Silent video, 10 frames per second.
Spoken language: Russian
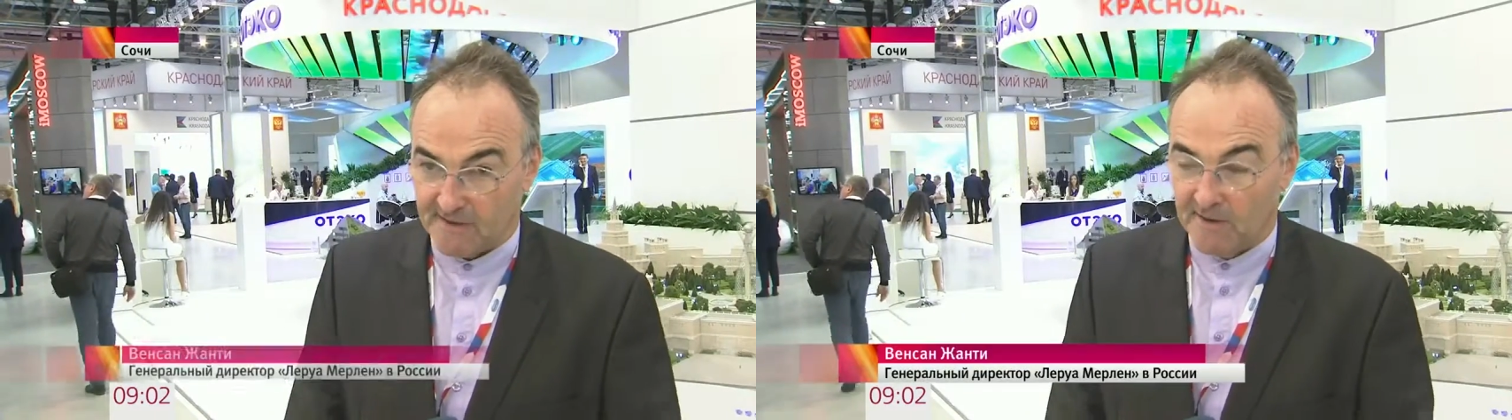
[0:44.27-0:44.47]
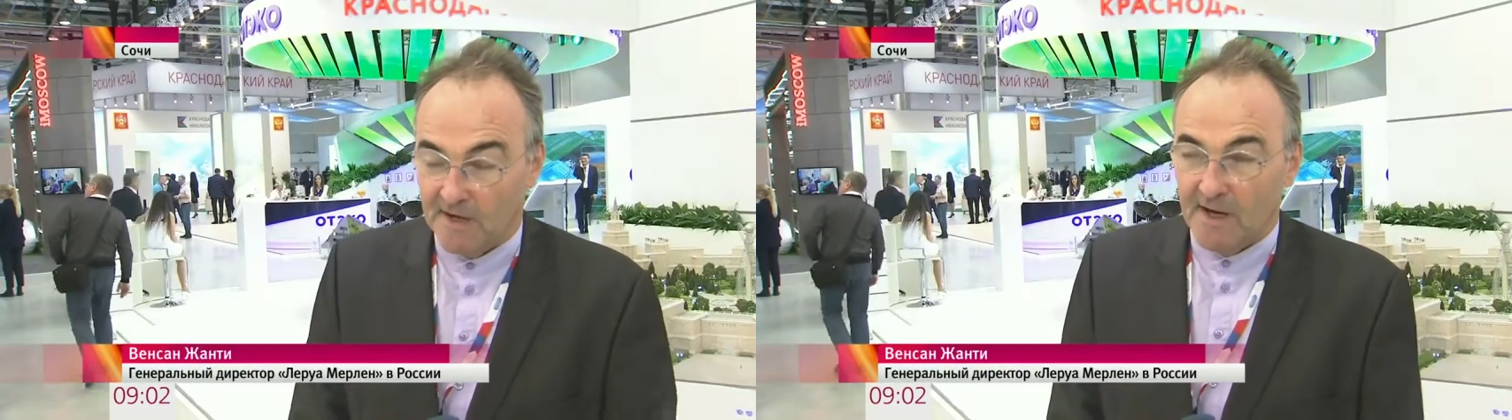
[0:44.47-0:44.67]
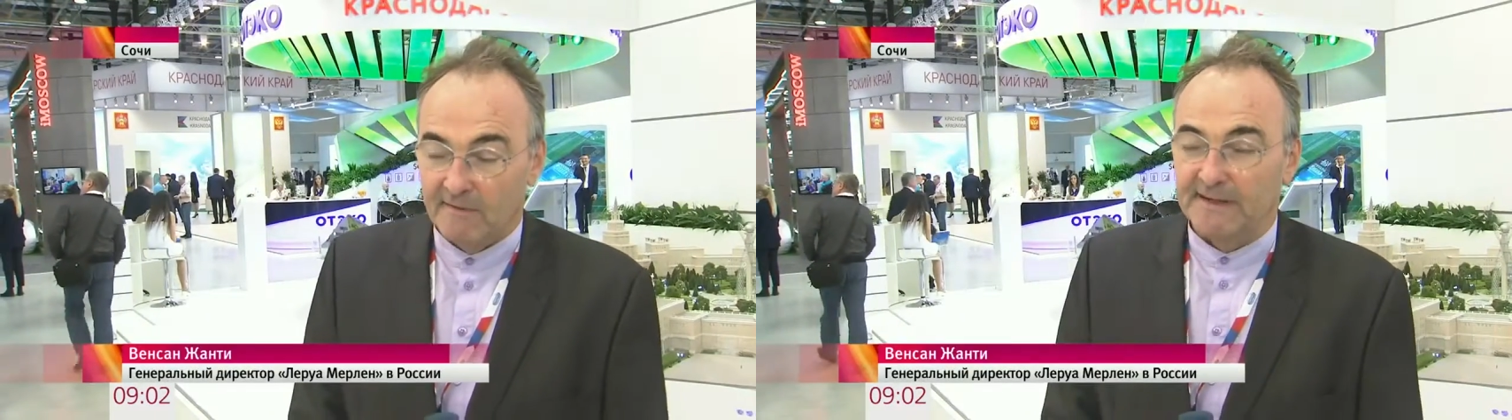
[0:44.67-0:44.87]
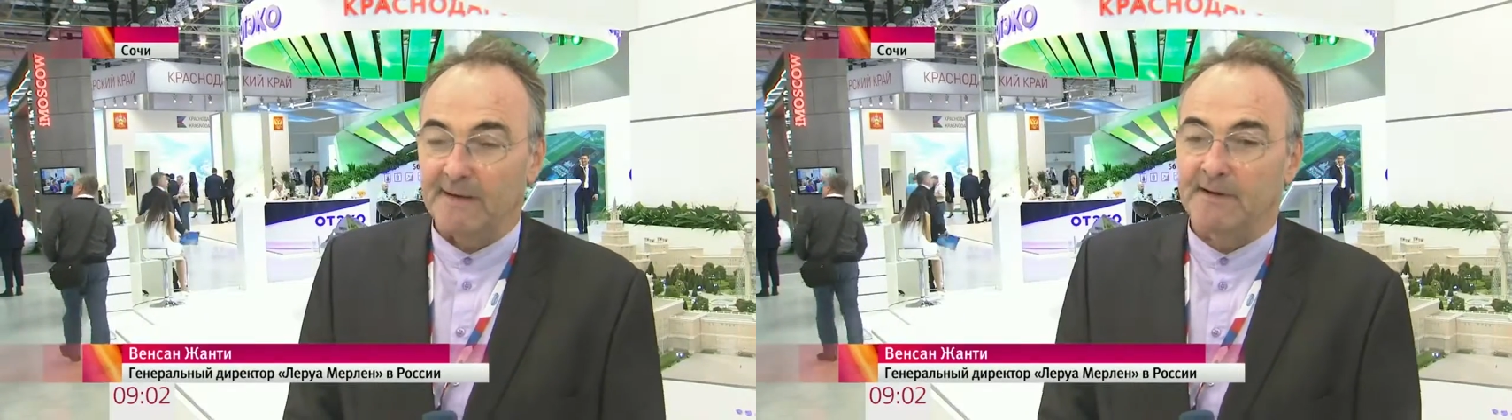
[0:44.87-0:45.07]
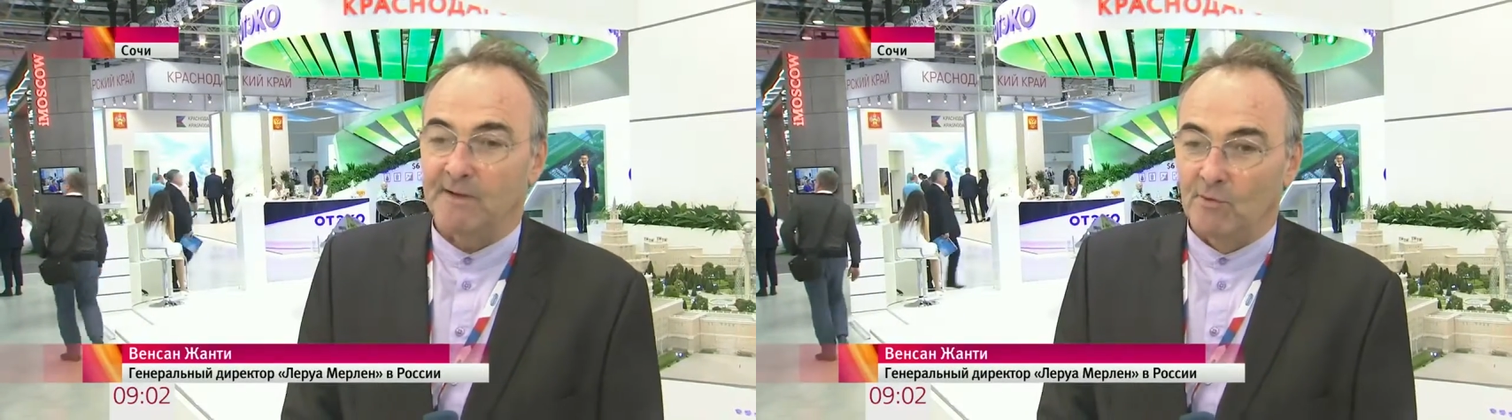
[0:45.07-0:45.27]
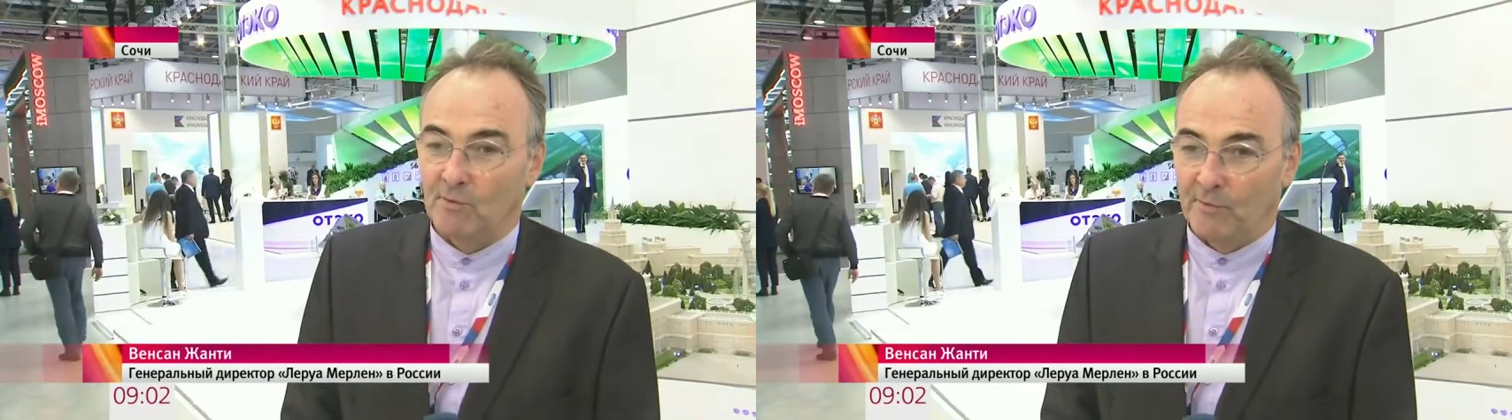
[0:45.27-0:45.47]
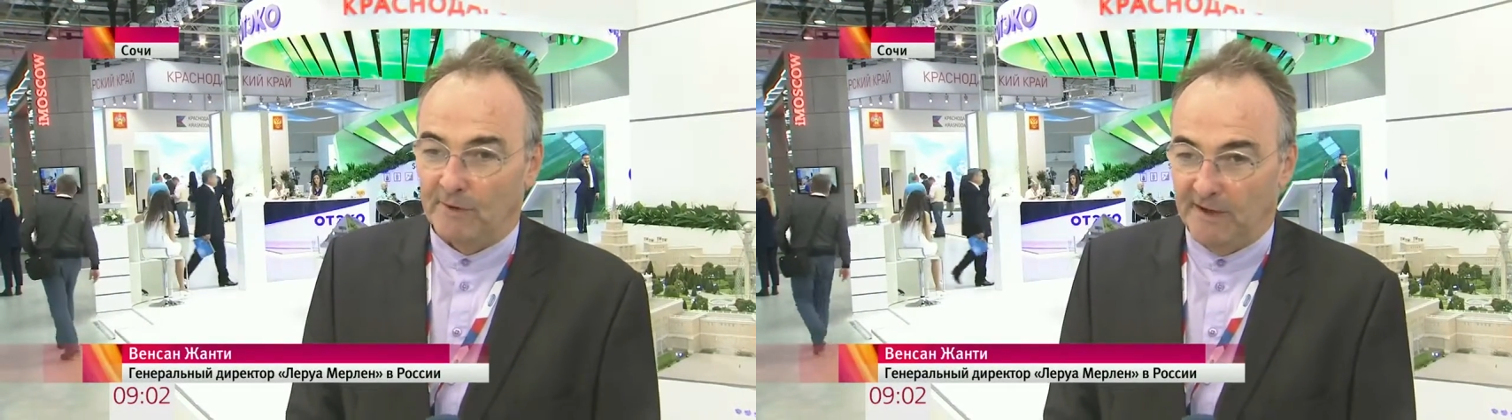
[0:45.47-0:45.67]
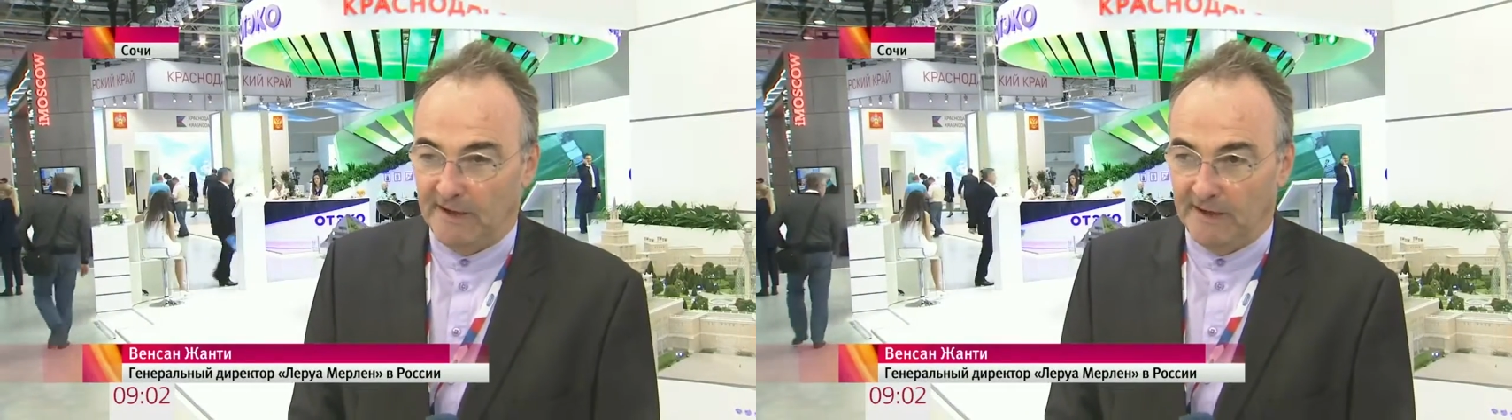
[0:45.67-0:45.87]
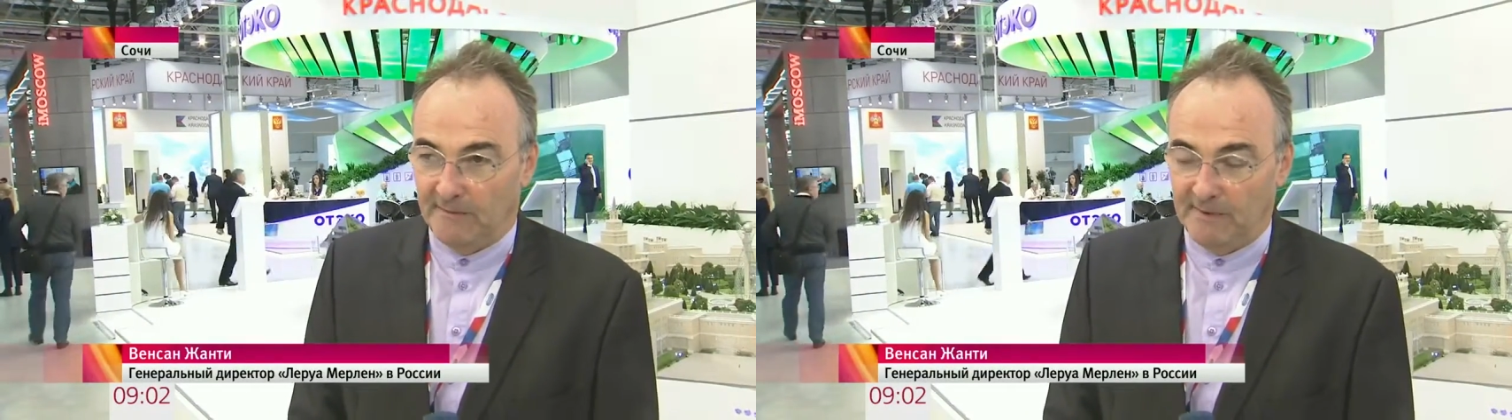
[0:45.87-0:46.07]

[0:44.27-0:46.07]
В этом году мы